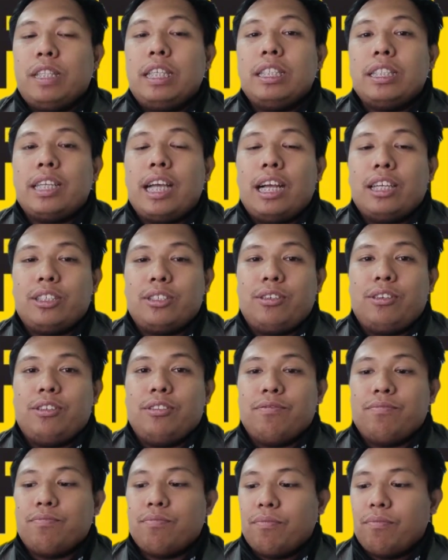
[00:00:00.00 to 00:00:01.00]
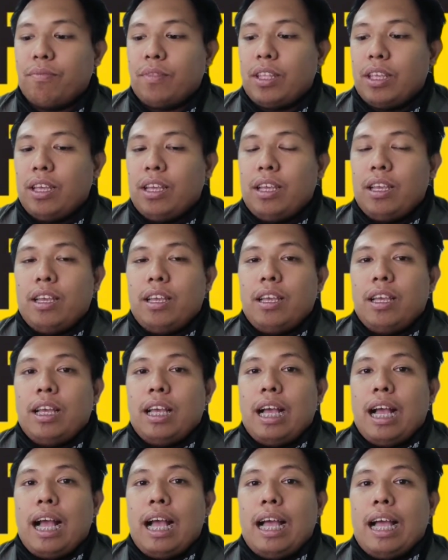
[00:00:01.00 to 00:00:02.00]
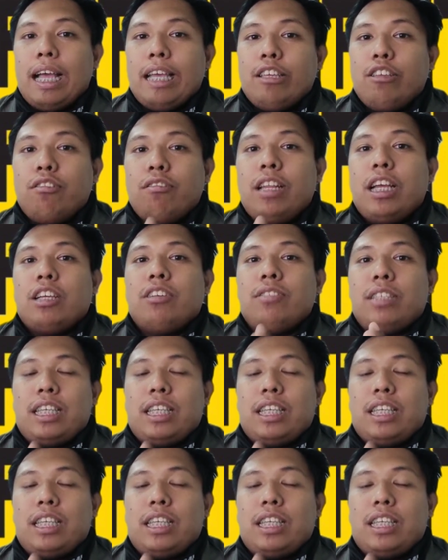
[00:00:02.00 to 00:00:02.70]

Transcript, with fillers: discussion, ay uh, ah, yun lang yung